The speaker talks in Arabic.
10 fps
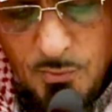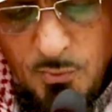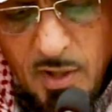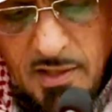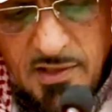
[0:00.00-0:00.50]

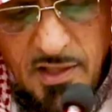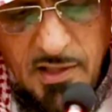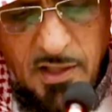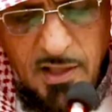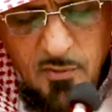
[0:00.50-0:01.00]
وأيضا
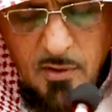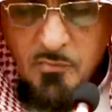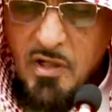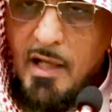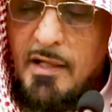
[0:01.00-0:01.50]
الله
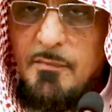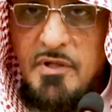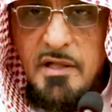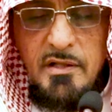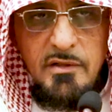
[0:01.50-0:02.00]
رب
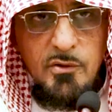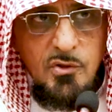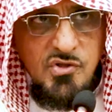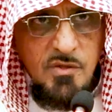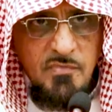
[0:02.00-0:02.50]
العالمين
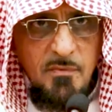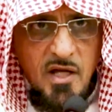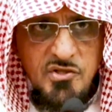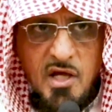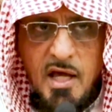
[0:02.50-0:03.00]
يقسم
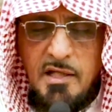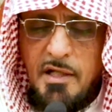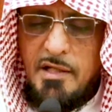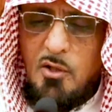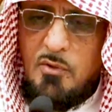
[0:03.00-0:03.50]
بما شاء
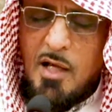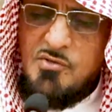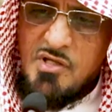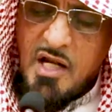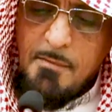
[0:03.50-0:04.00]
لأنه لا
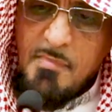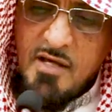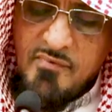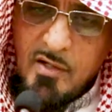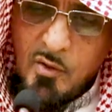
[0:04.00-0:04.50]
يسأل
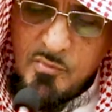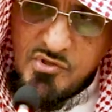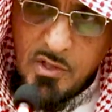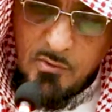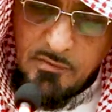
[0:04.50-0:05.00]
عما يفعل وهم
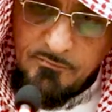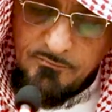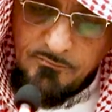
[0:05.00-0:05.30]
يسألون